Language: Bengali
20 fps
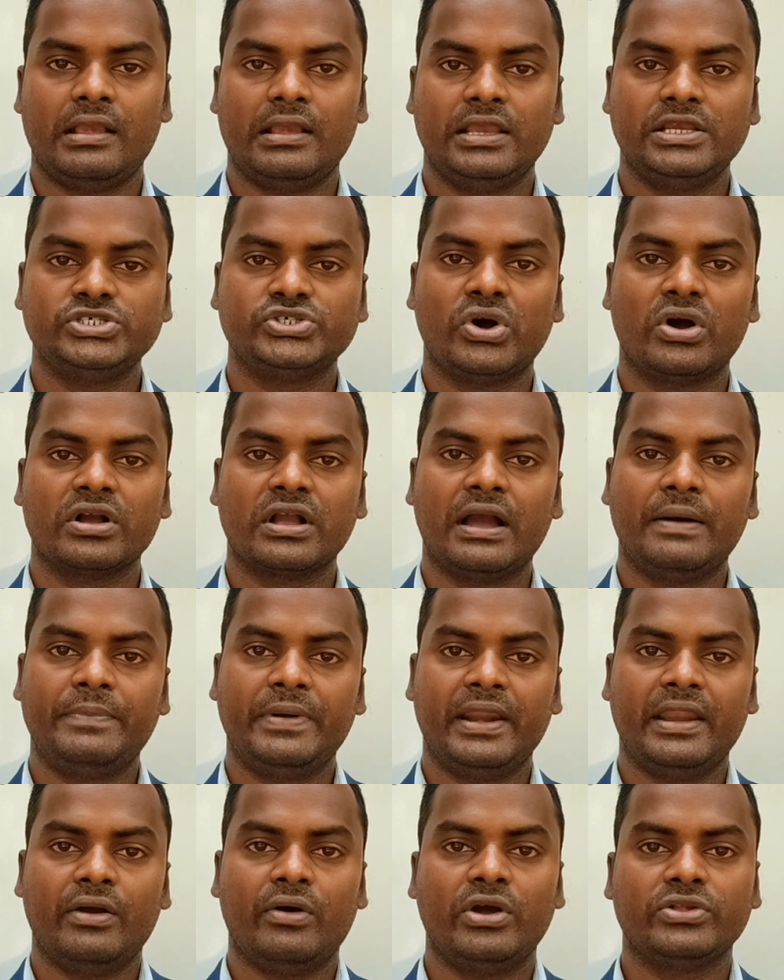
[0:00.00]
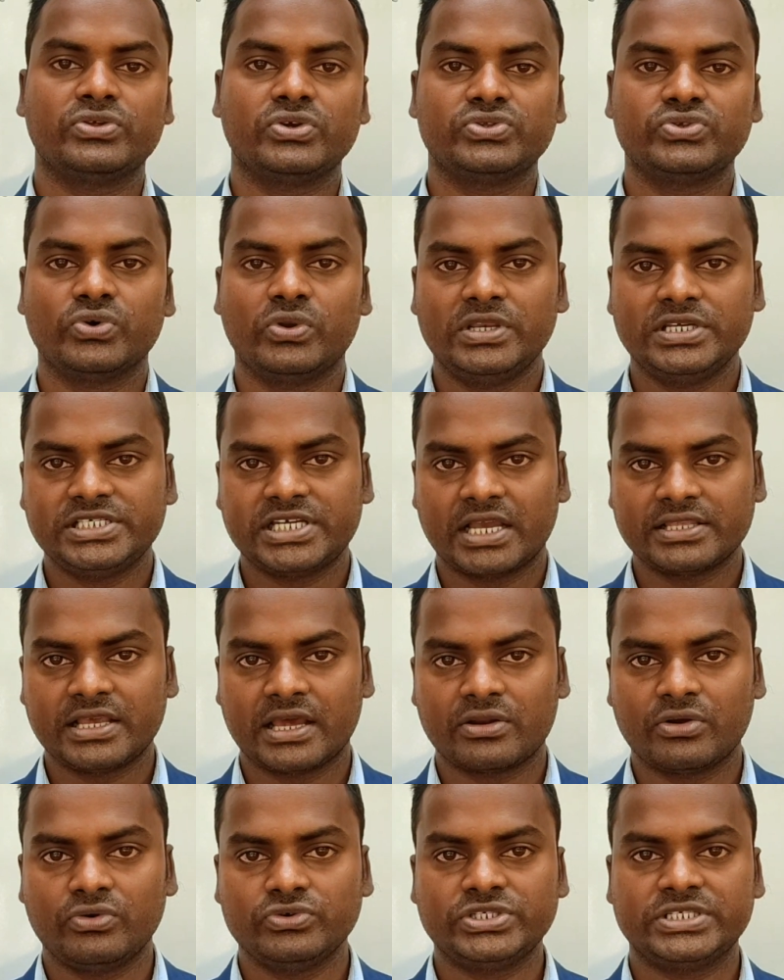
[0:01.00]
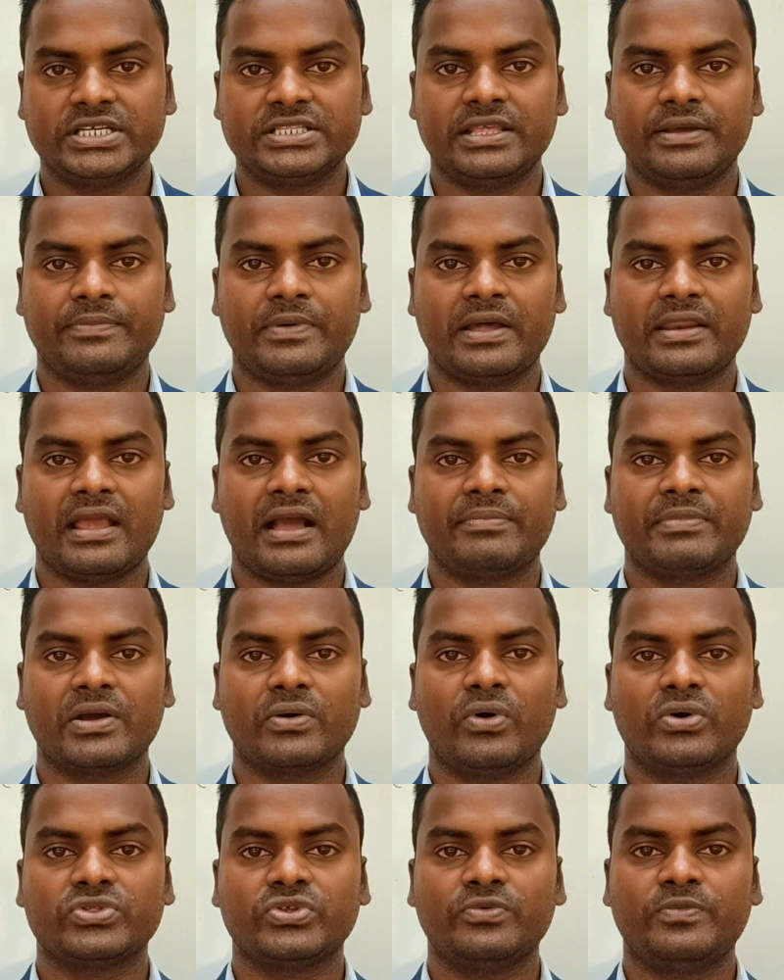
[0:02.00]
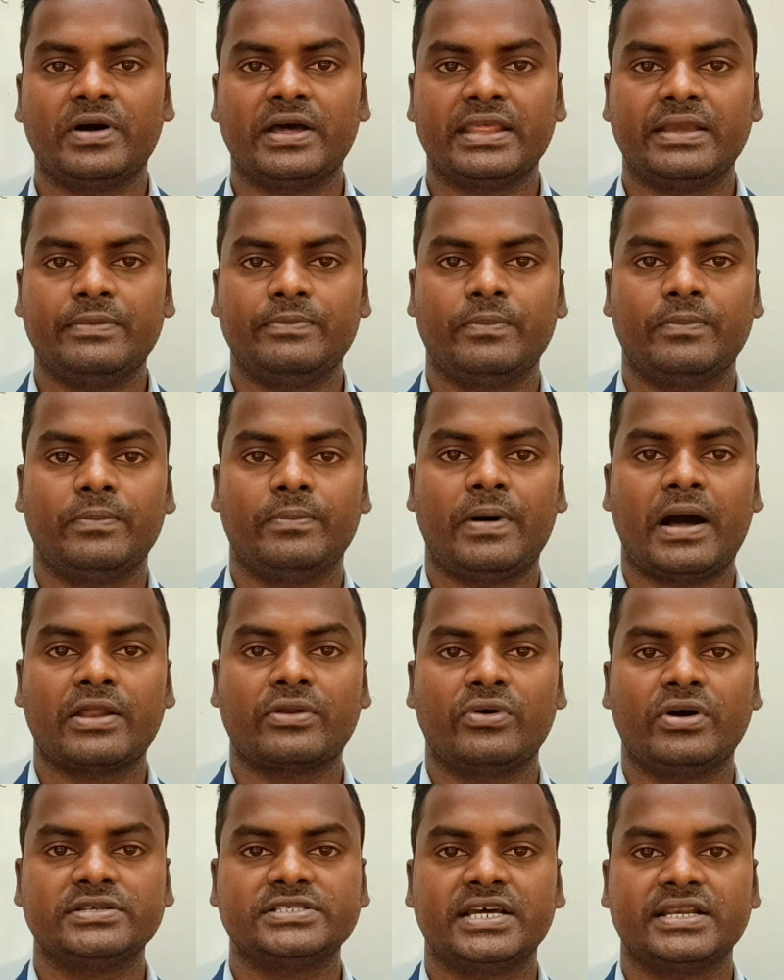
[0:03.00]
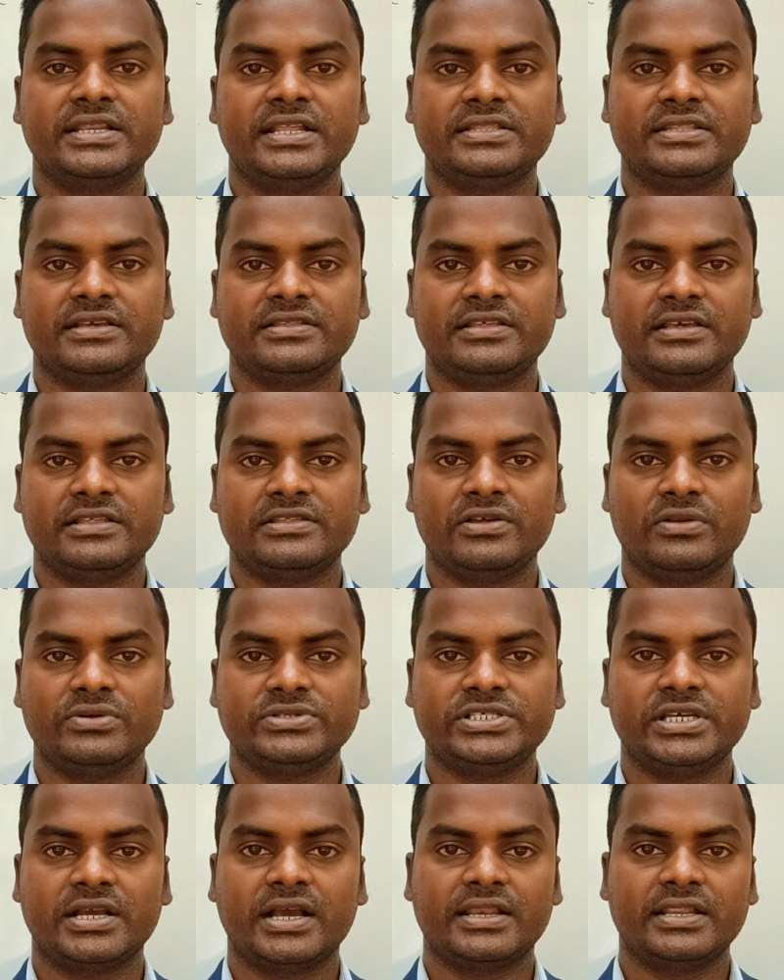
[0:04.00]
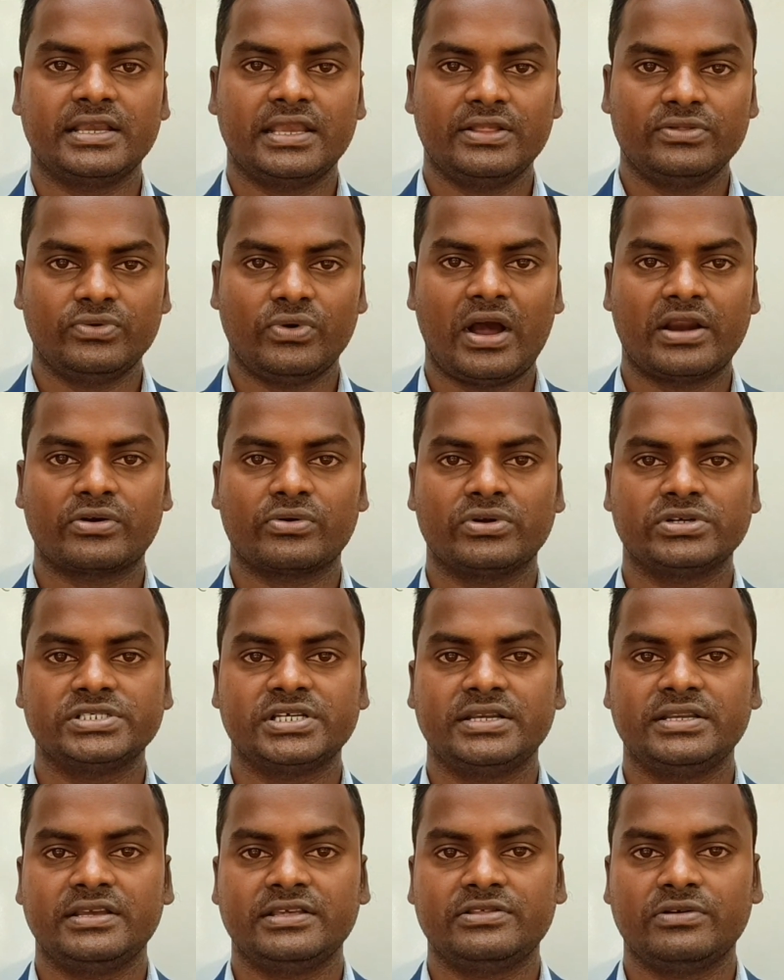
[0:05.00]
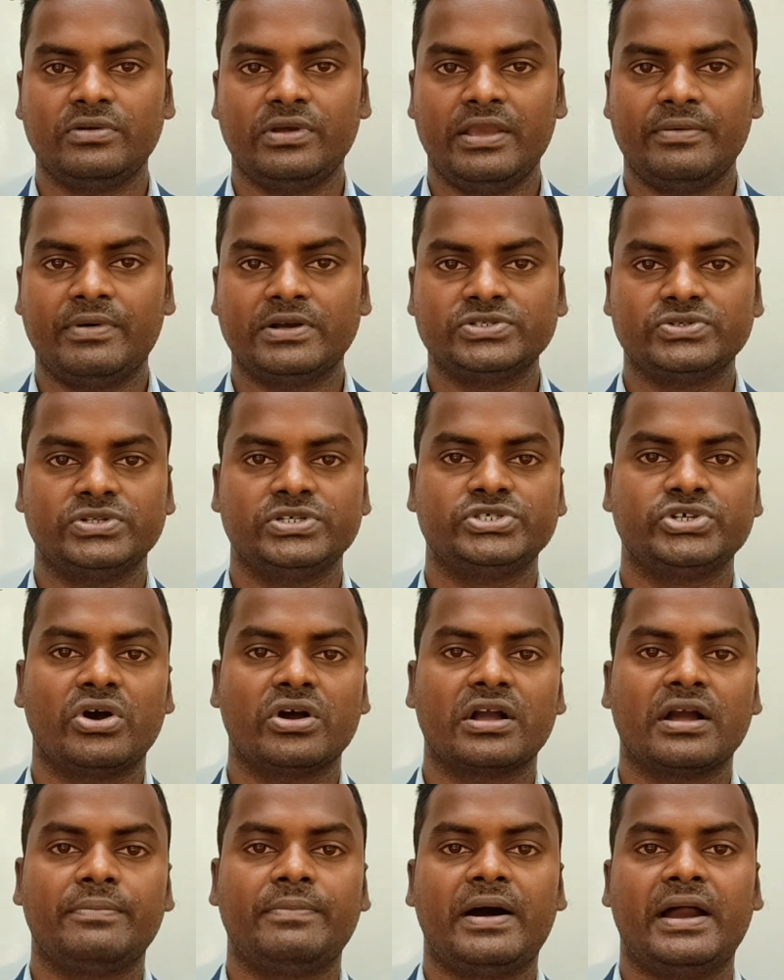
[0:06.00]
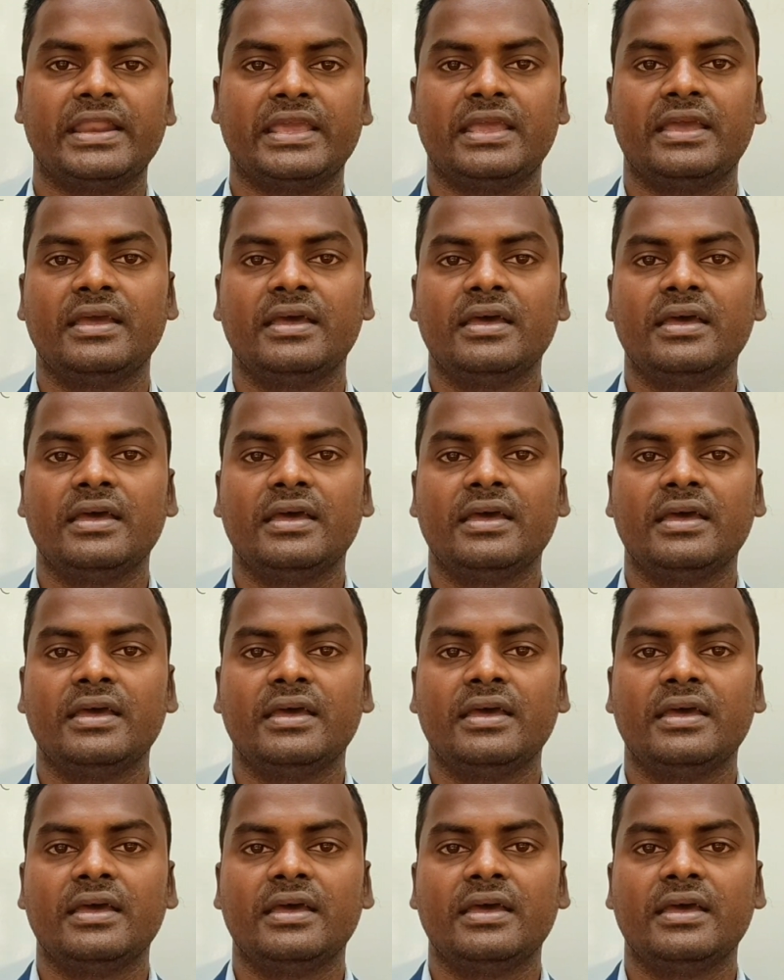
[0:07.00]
এই সংখ্যা বেড়ে হয়তো চল্লিশ হাজারও যেতে পারে আমরা গতবারে বারো হাজার নিতে চেয়েছিল সেখানে কিন্তু আঠেরো হাজার নিয়েছিল এবার যদি সংখ্যা বাড়ে